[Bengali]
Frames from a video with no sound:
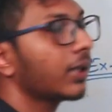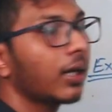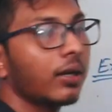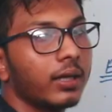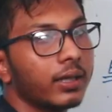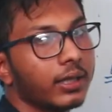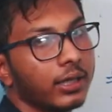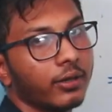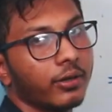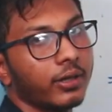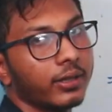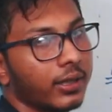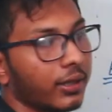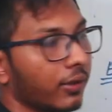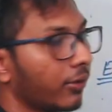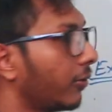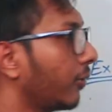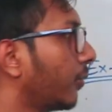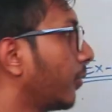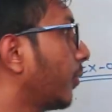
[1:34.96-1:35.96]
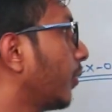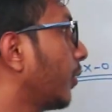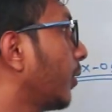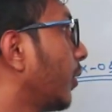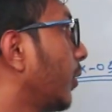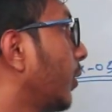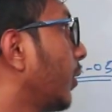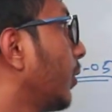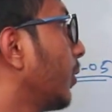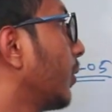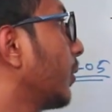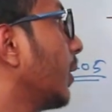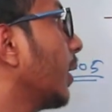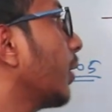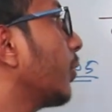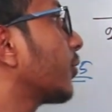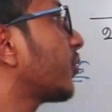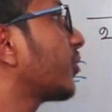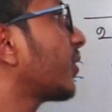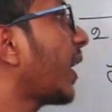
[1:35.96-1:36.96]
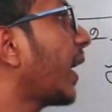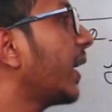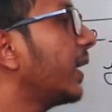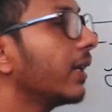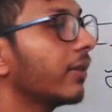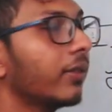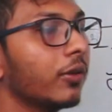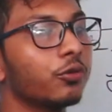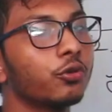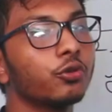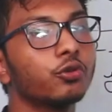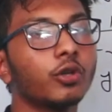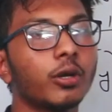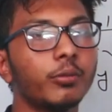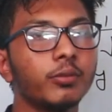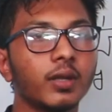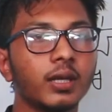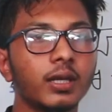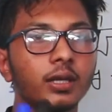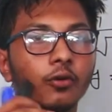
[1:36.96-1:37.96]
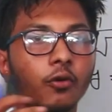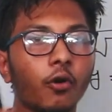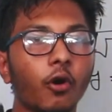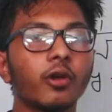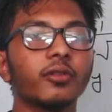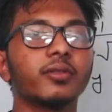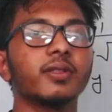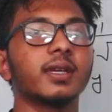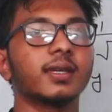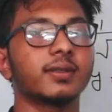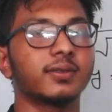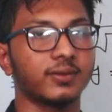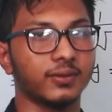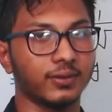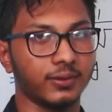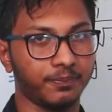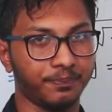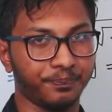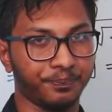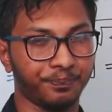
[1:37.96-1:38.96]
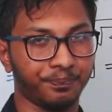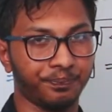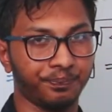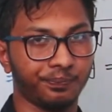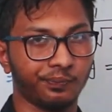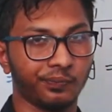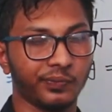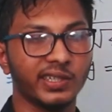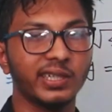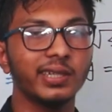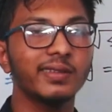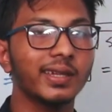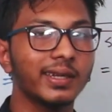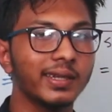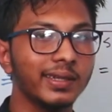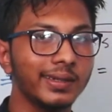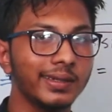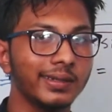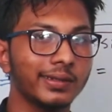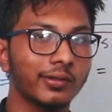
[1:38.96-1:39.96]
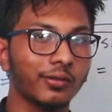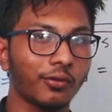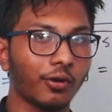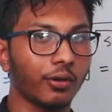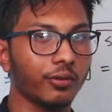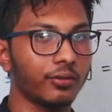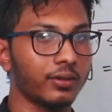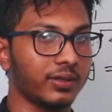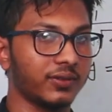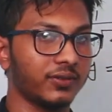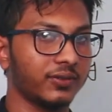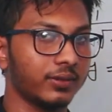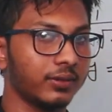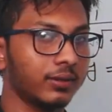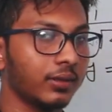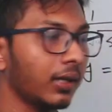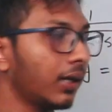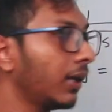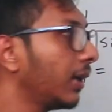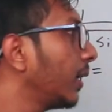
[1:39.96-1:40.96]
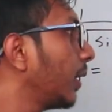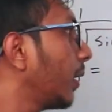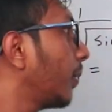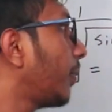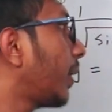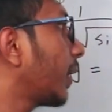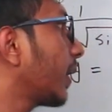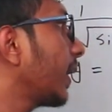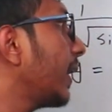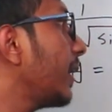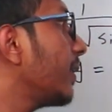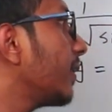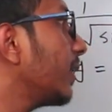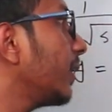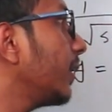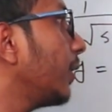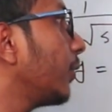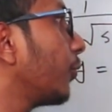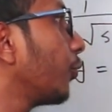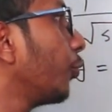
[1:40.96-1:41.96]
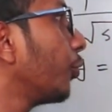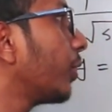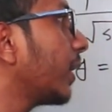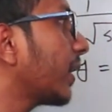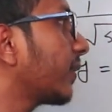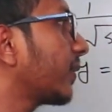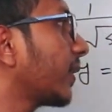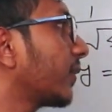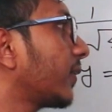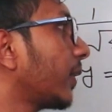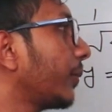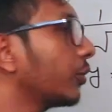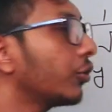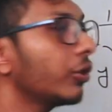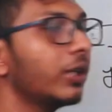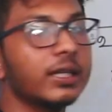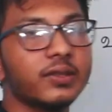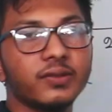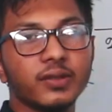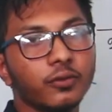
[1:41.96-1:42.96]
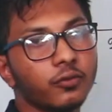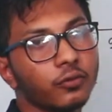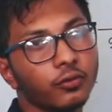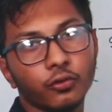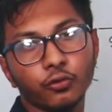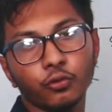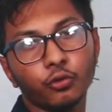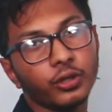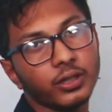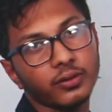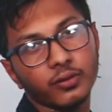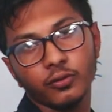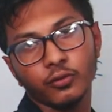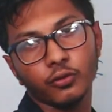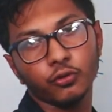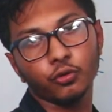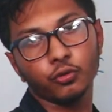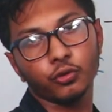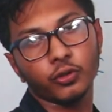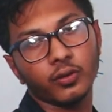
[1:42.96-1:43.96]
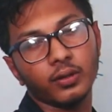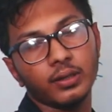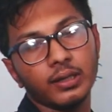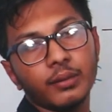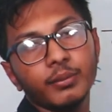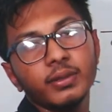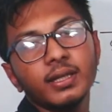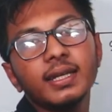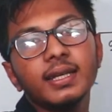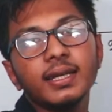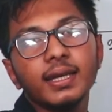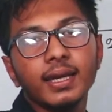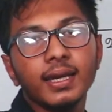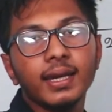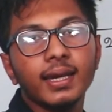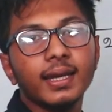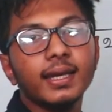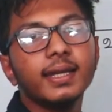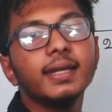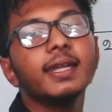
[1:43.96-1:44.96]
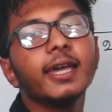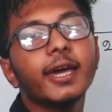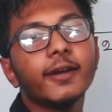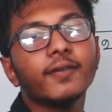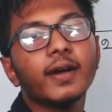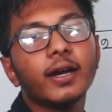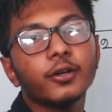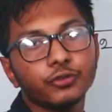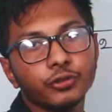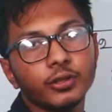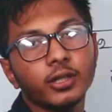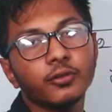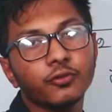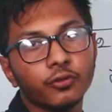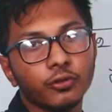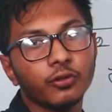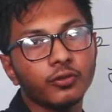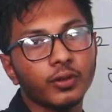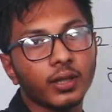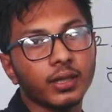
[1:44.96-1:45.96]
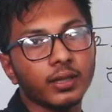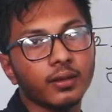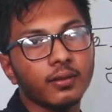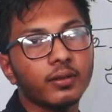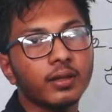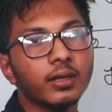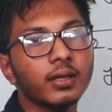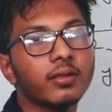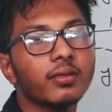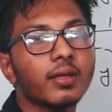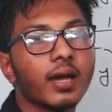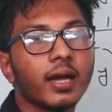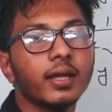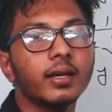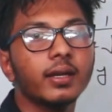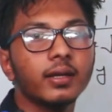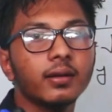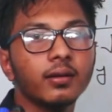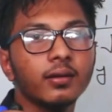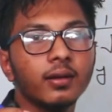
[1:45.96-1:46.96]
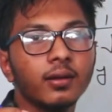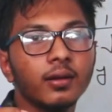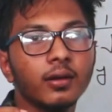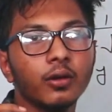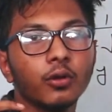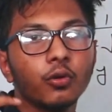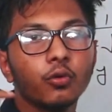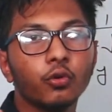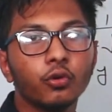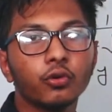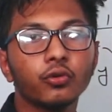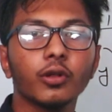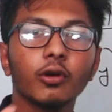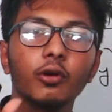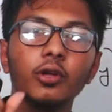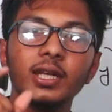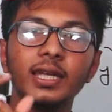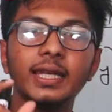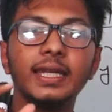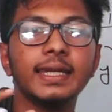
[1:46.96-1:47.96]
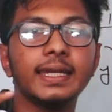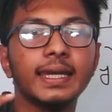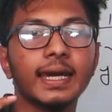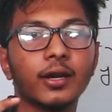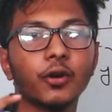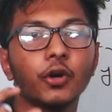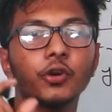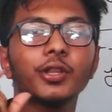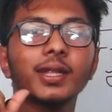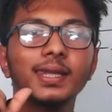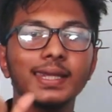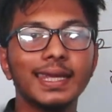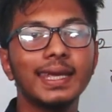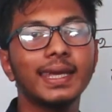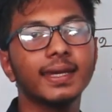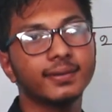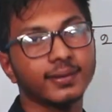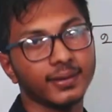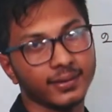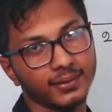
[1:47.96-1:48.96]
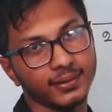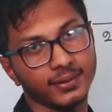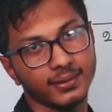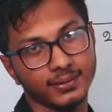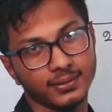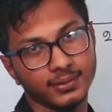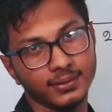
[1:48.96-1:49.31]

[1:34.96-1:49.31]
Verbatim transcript: তাহলে কি হয় দেখো দেখো সাইন এক্সের সূত্র আমি জানি কজ এক্স কী জানি কজ এক্স বাট এই যে রুট এক্স আছে আমি তো এক্সের জন্য রুট এক্সের জন্য সূত্র জানি না আমি লিনিয়ার ফাংশনের জন্য জানি যে সাইনের কোন যখন লিনিয়ার অর্থাৎ এক্স আছে